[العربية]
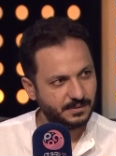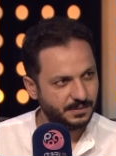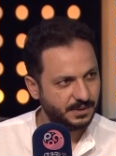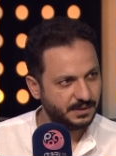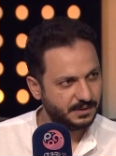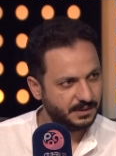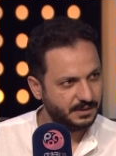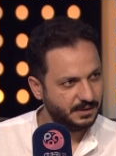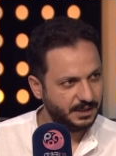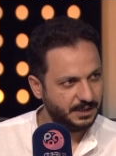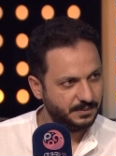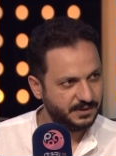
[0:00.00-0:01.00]
بت
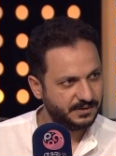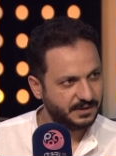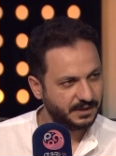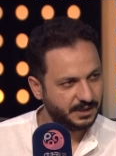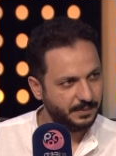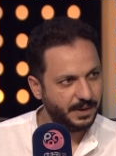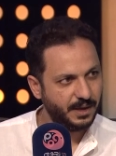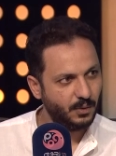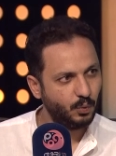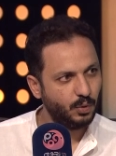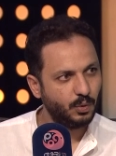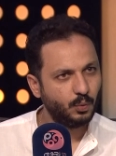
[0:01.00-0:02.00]
يعني بتستخدمها
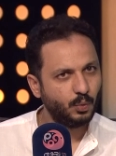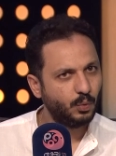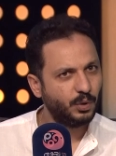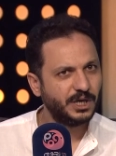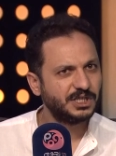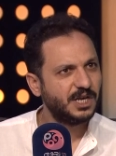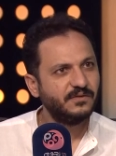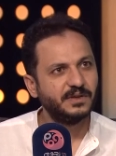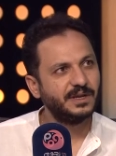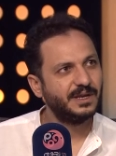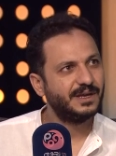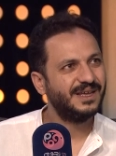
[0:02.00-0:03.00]
وانا شايف
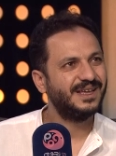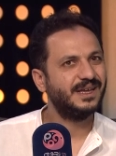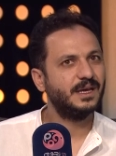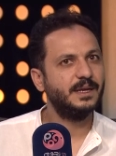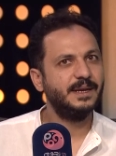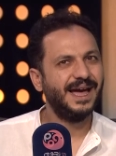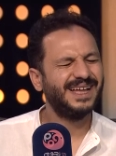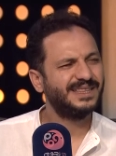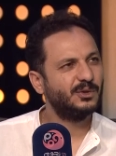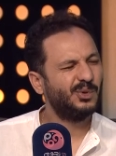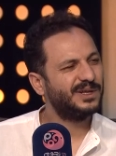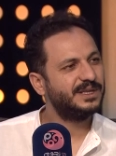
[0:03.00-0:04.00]
ان ان
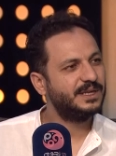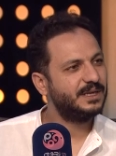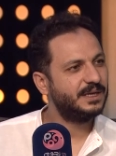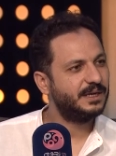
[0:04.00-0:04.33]
حتى دلوقتي